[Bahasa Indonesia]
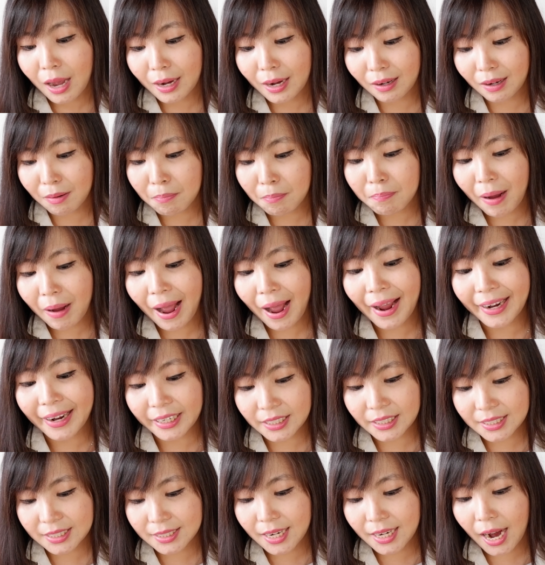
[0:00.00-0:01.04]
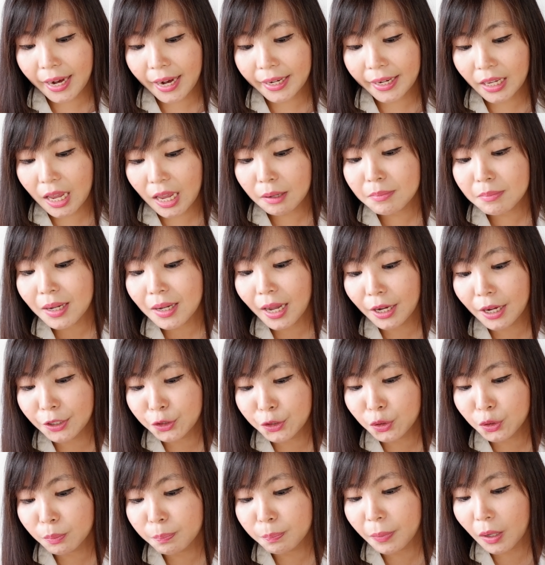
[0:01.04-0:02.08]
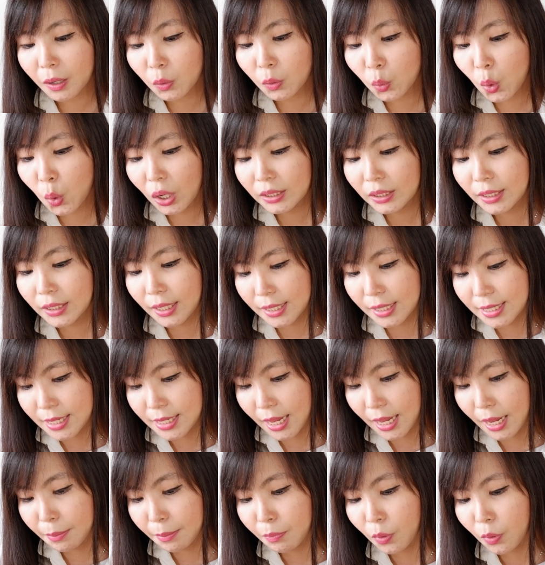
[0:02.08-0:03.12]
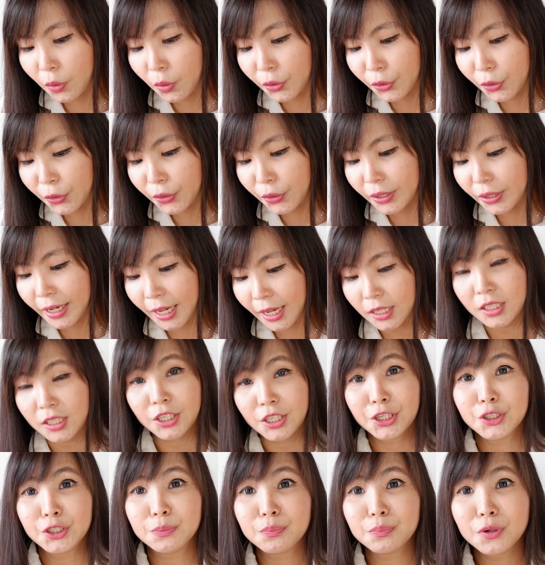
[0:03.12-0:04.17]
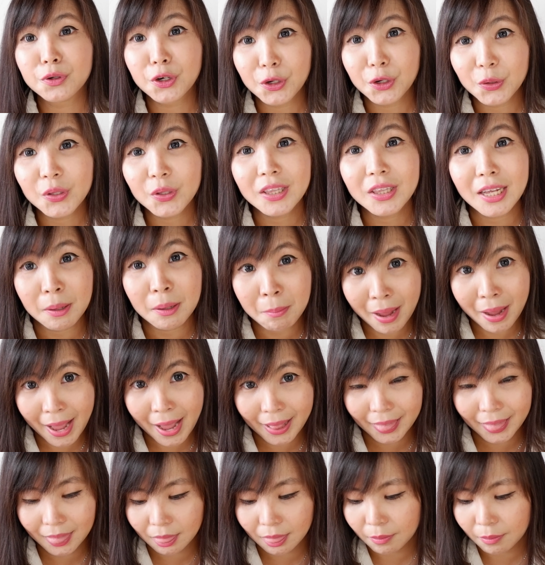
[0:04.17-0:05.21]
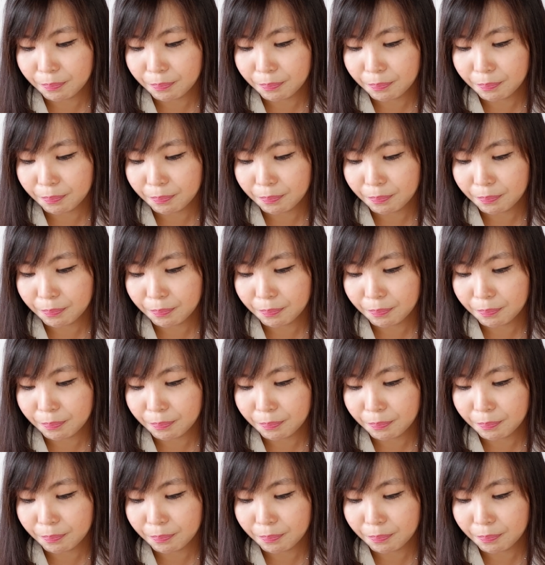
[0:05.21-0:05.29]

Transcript: rempah ekstrak yang mengandung penguat rasa mononatrium glutamat.